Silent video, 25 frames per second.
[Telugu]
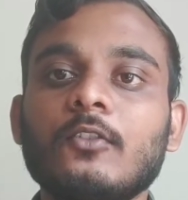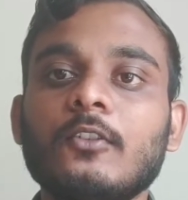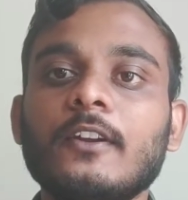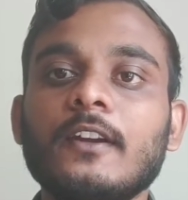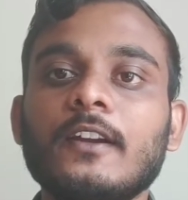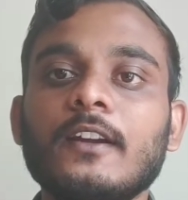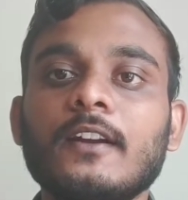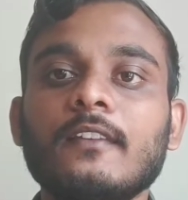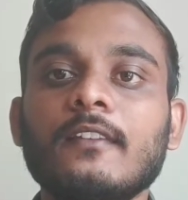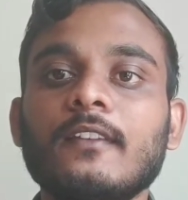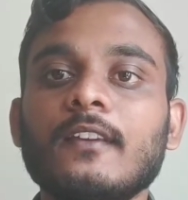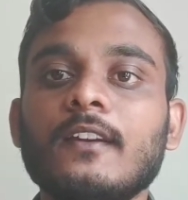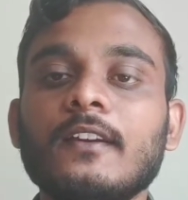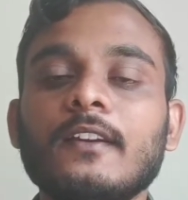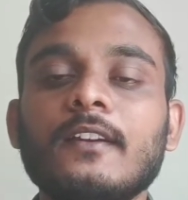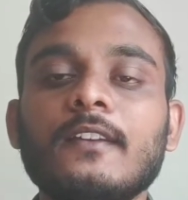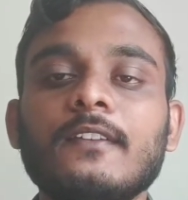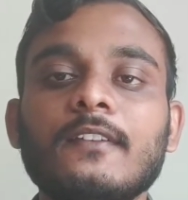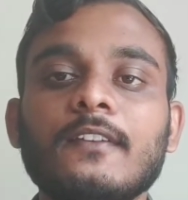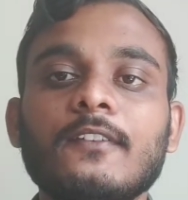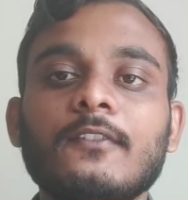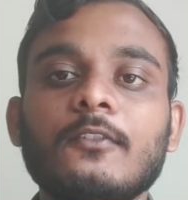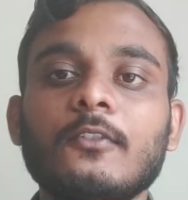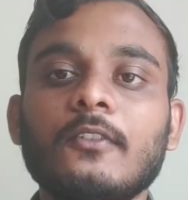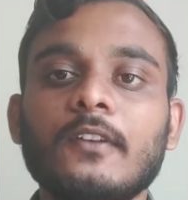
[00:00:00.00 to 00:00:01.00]
కొన్ని
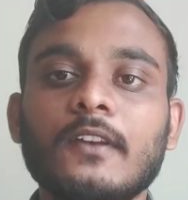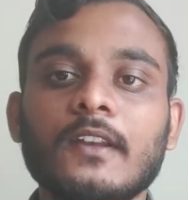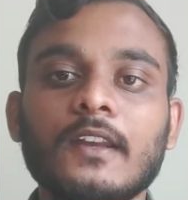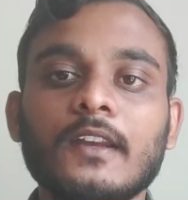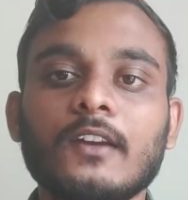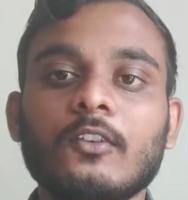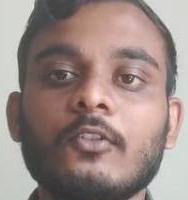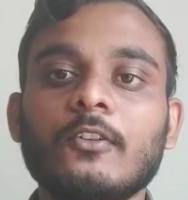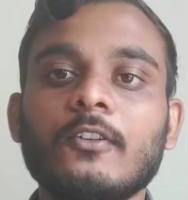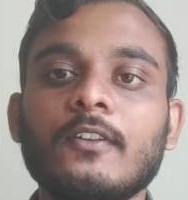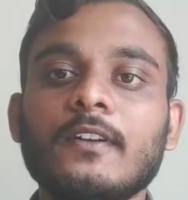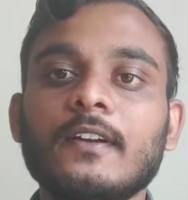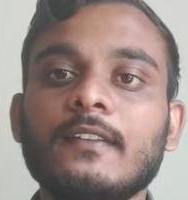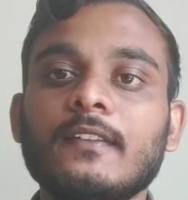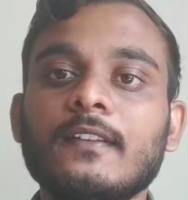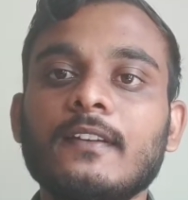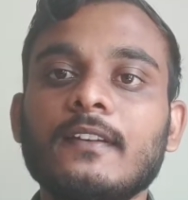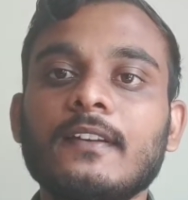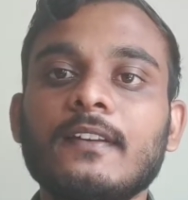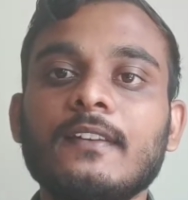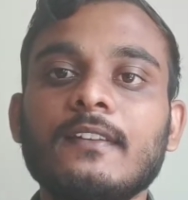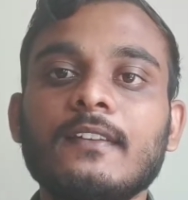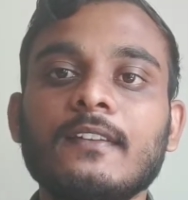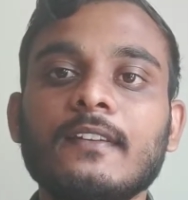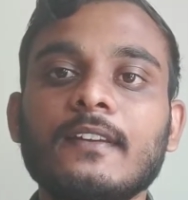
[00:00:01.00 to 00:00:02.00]
కన్సల్టెన్సీస్ ఉంటాయి కొన్ని
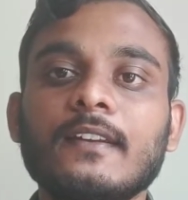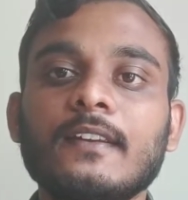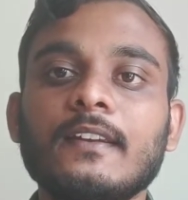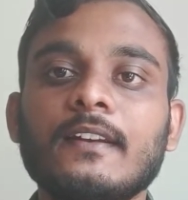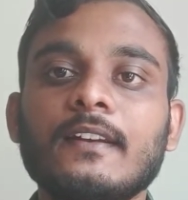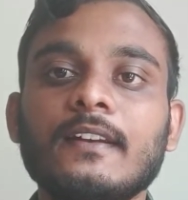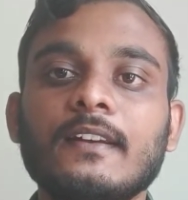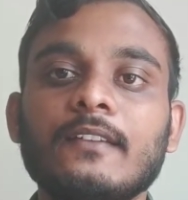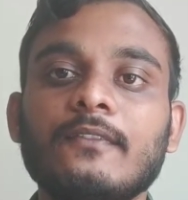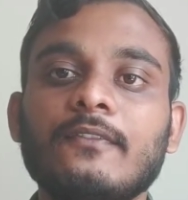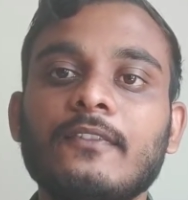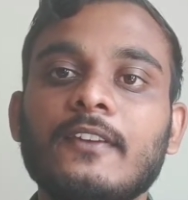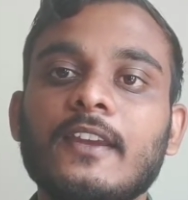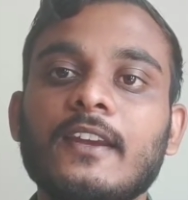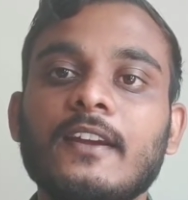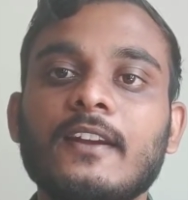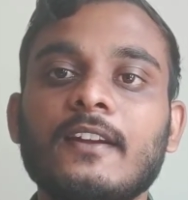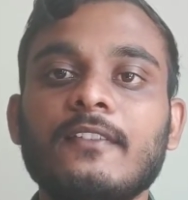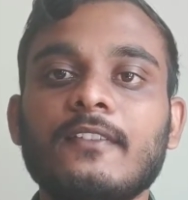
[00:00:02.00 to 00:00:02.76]
కన్సల్టెన్సీస్ ఏంటంటే ఫ్రీ